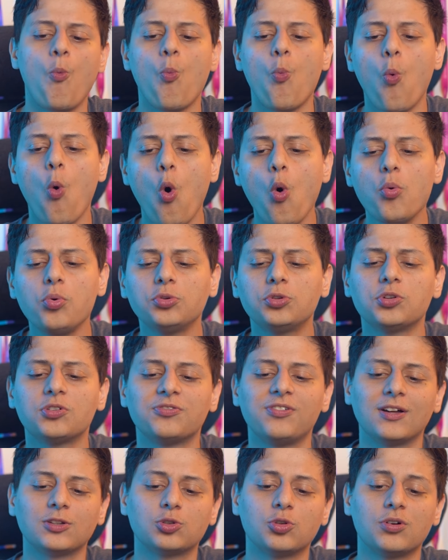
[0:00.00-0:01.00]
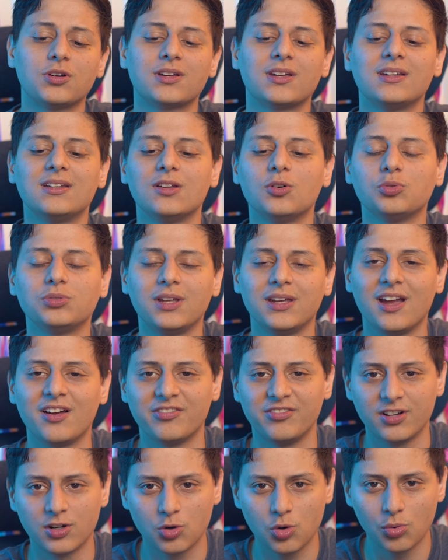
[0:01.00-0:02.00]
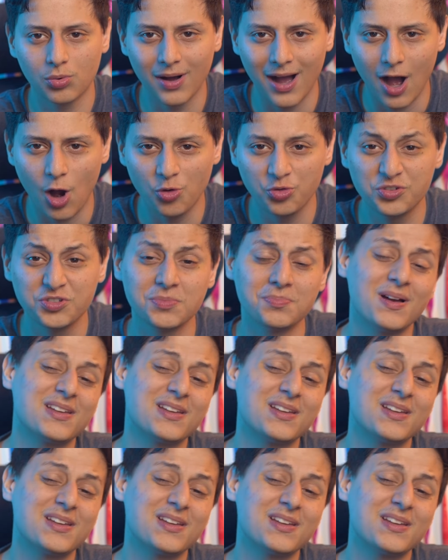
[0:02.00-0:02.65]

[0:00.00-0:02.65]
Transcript: um outro fator que não tem a ver com o halving,